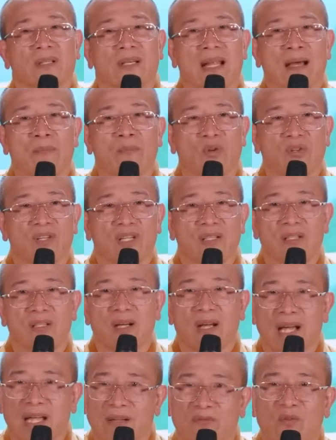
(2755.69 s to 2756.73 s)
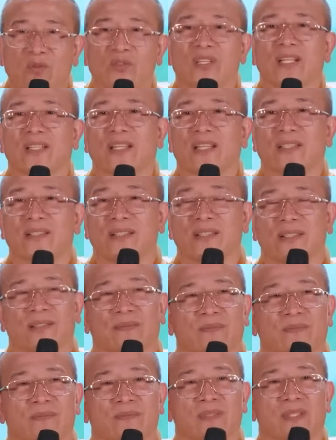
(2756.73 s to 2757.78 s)
là một đất nước hạnh phúc nhất thế giới.
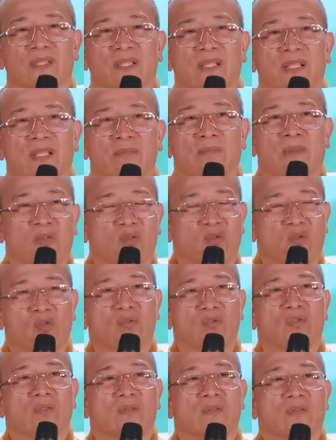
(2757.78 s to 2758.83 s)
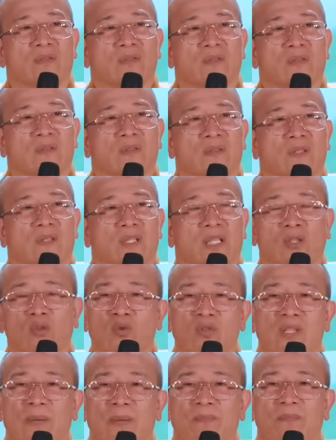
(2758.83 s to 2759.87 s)
Mặc dù cái
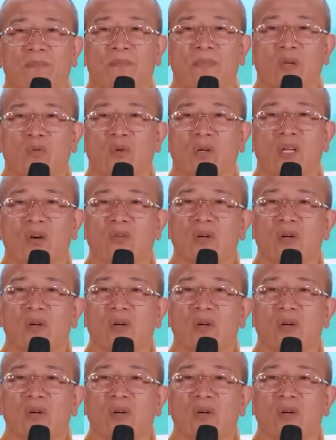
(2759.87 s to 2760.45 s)
thu nhập bình quân